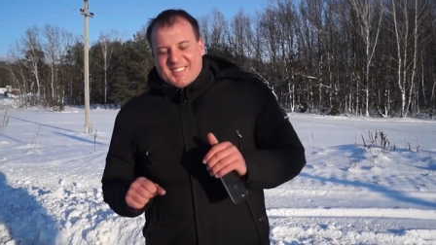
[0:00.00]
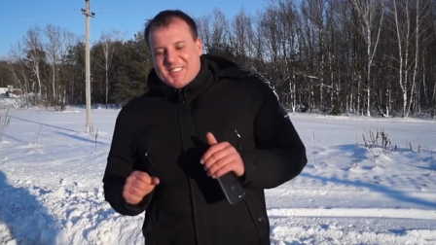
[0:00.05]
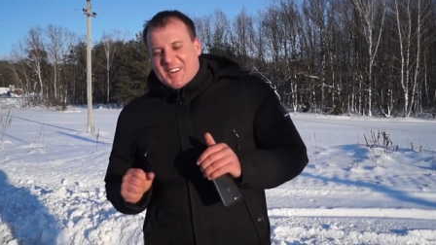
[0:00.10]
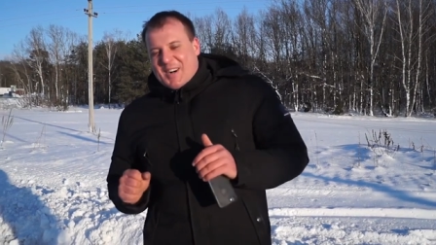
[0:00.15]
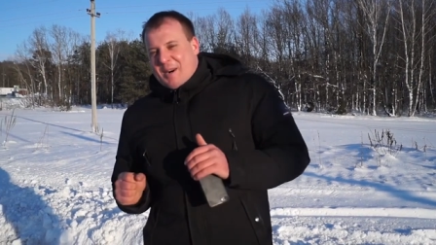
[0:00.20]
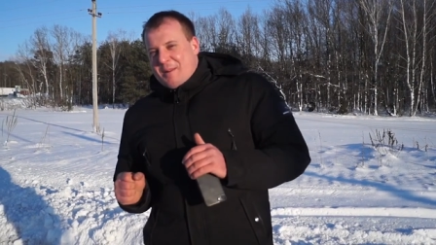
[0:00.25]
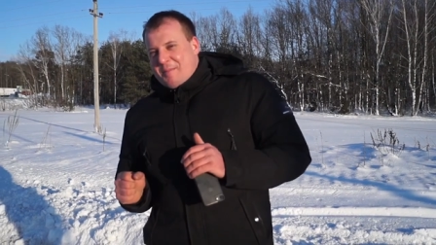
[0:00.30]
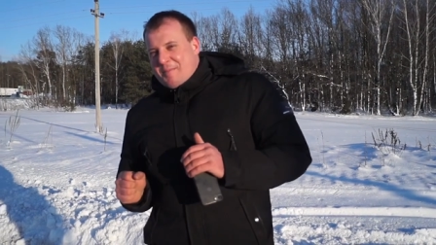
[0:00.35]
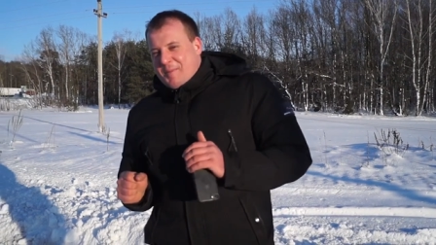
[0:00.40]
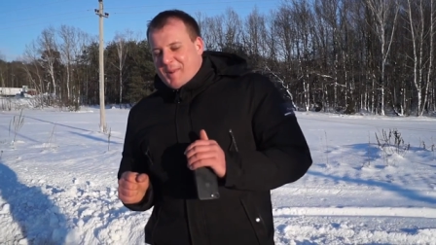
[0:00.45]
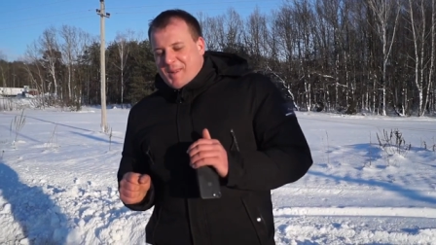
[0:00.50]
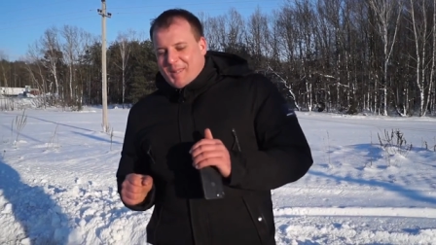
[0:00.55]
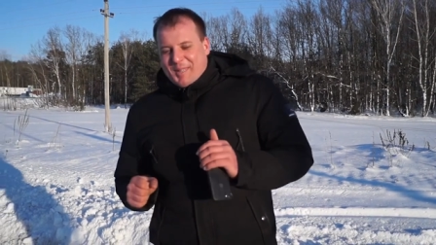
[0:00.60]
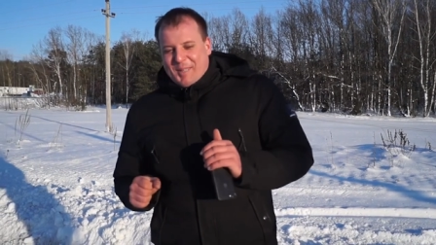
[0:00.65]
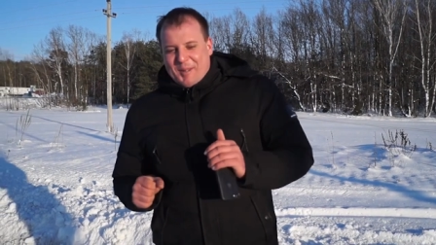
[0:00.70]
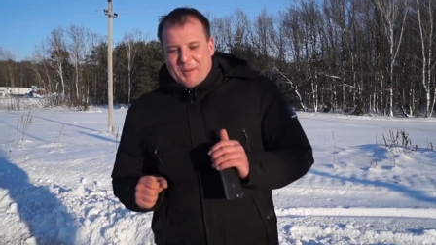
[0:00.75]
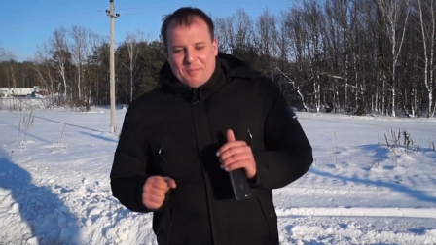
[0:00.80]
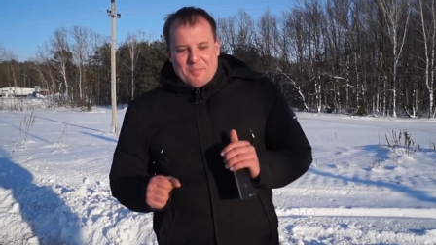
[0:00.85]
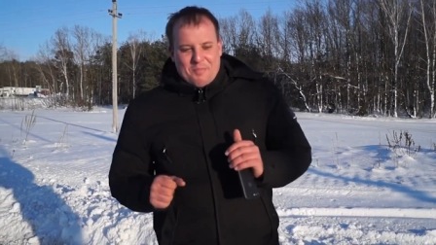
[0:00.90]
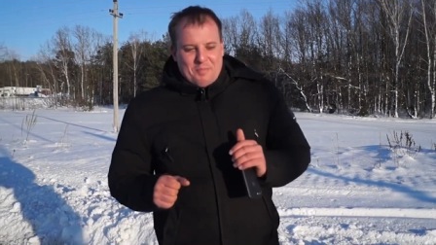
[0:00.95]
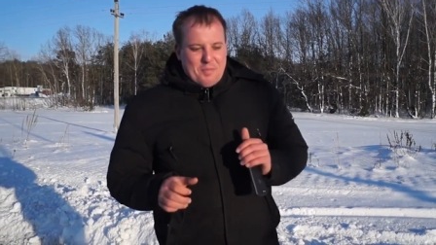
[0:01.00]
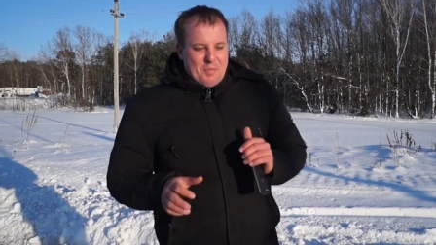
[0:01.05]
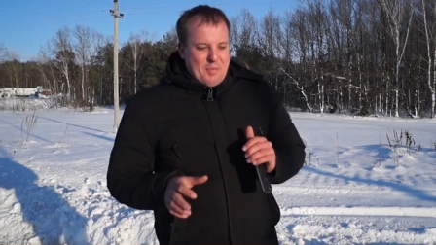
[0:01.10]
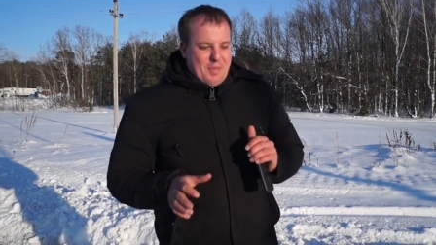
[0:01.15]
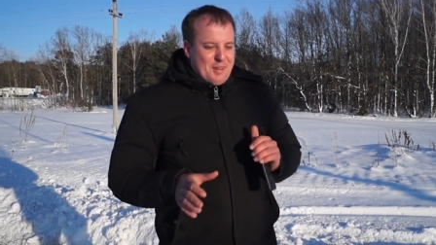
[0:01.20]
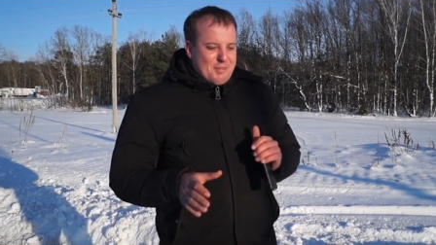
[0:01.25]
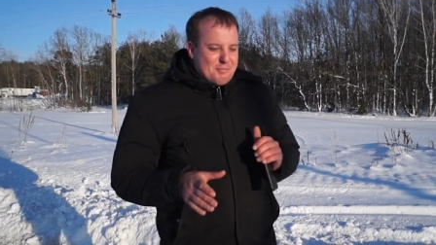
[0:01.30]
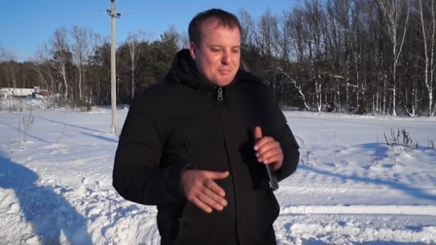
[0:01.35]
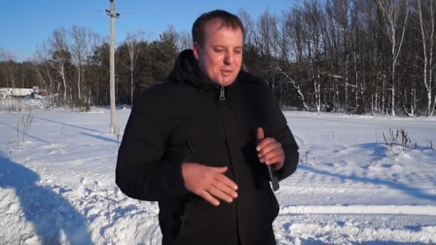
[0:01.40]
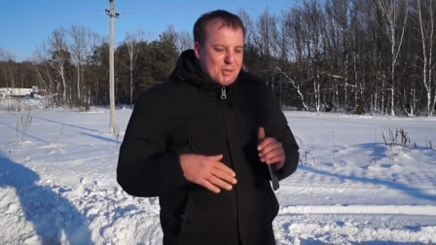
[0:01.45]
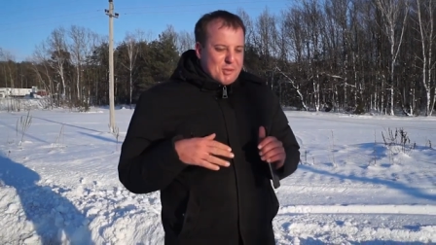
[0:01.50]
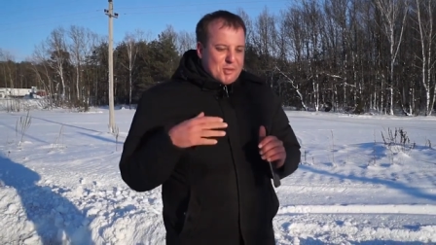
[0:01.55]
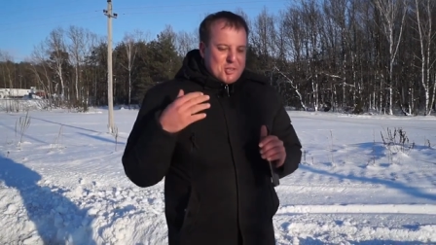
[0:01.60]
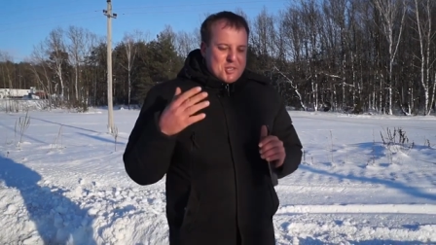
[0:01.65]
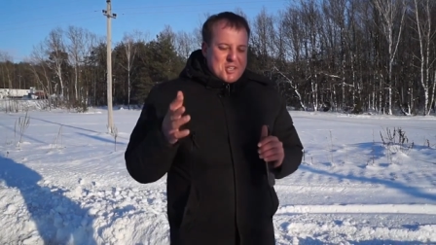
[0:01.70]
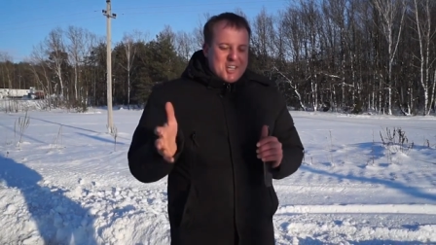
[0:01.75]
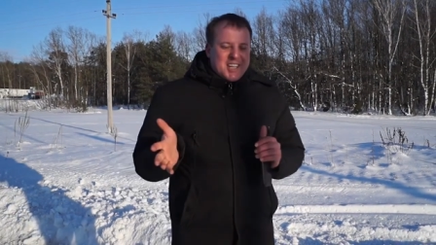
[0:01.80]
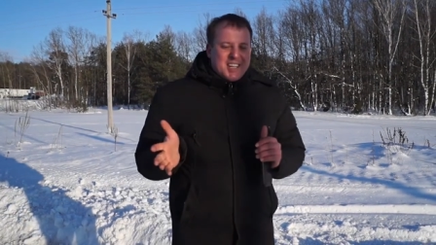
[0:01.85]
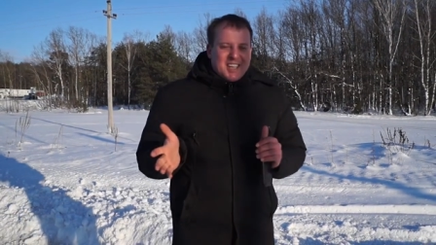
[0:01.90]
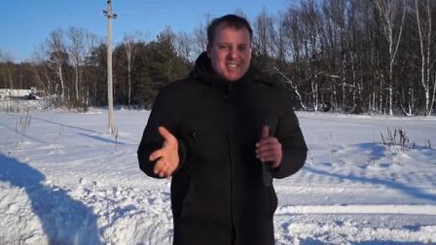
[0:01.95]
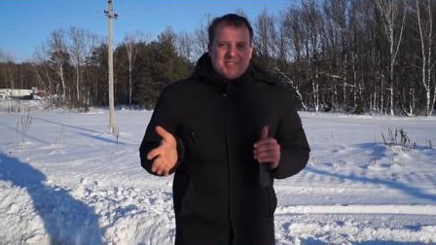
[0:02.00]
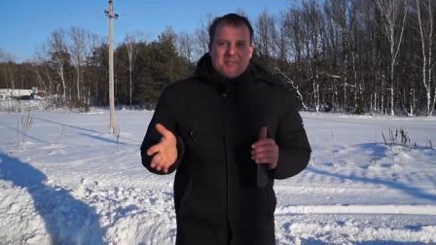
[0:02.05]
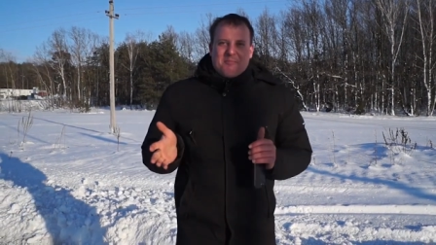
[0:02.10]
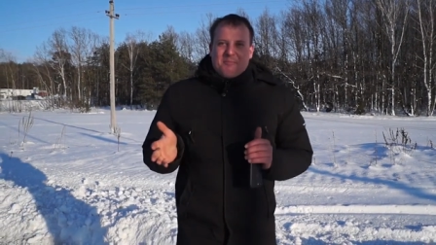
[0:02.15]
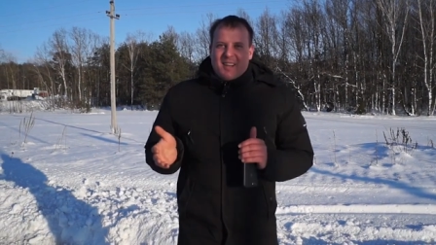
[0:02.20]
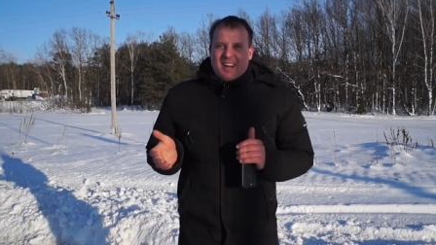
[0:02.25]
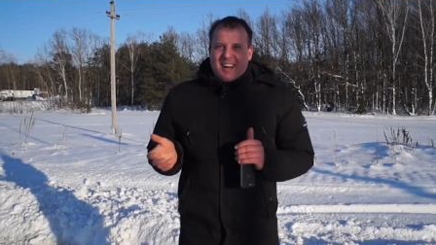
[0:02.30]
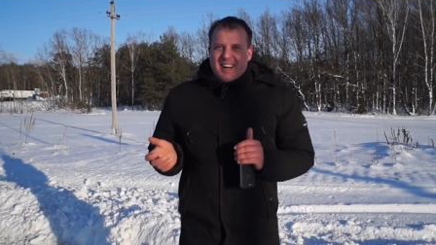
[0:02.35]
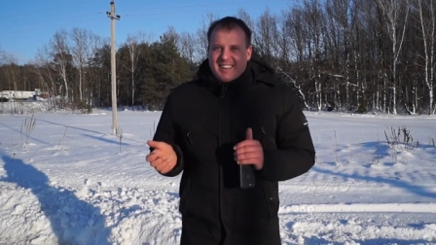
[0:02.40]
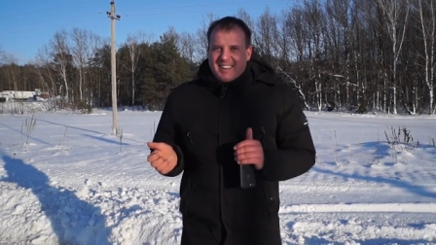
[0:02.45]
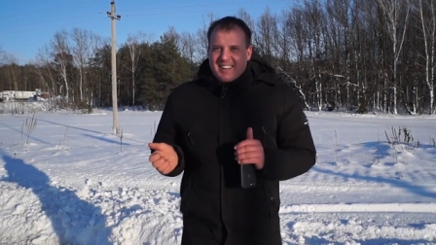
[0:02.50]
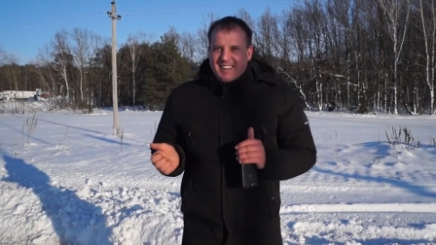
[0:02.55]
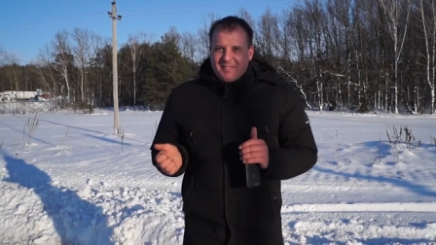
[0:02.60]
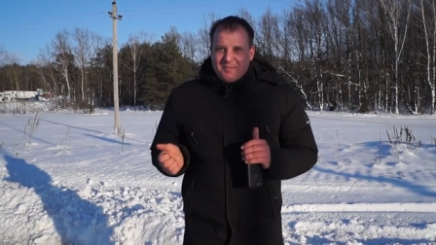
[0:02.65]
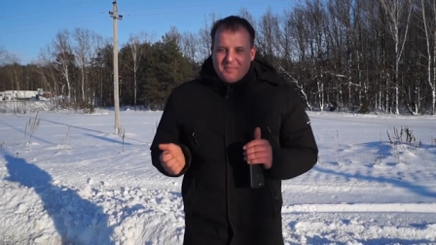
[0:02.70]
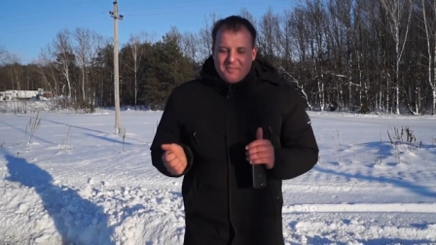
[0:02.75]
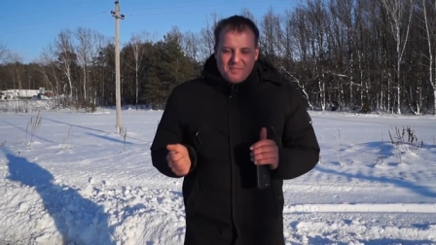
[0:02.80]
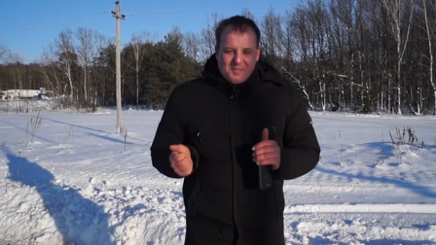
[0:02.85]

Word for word: вам э, будущие наши планы.